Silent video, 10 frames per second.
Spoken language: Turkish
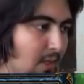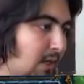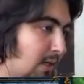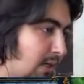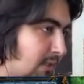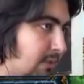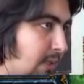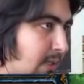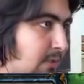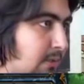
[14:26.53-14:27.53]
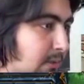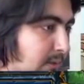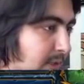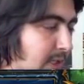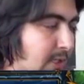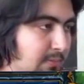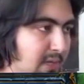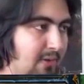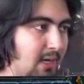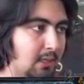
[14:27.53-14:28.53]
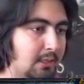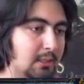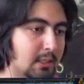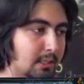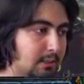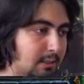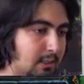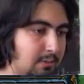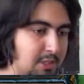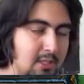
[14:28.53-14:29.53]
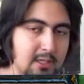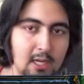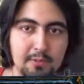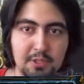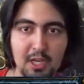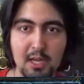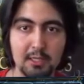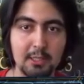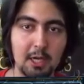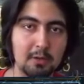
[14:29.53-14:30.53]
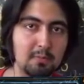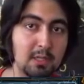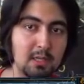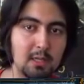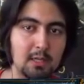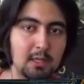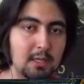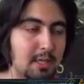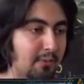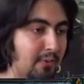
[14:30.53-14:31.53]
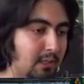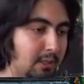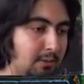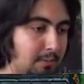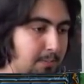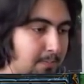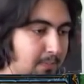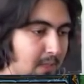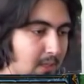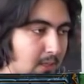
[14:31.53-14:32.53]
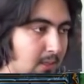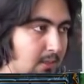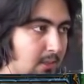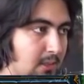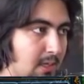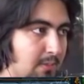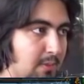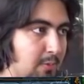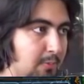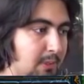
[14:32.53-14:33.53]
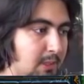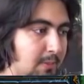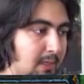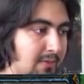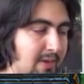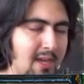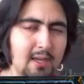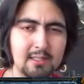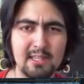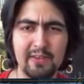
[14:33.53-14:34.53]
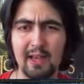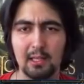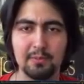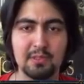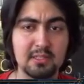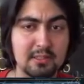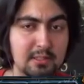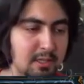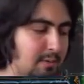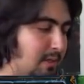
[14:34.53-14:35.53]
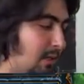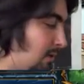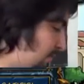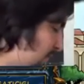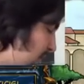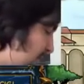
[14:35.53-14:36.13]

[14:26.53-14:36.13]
Karakter sarım level atladık. Karakterde bir şeyler gelmiş. Sarım bir item falan. İtemdir büyük bir ihtimalle veya seviye atlamışızdır. Emin değilim. Yalnız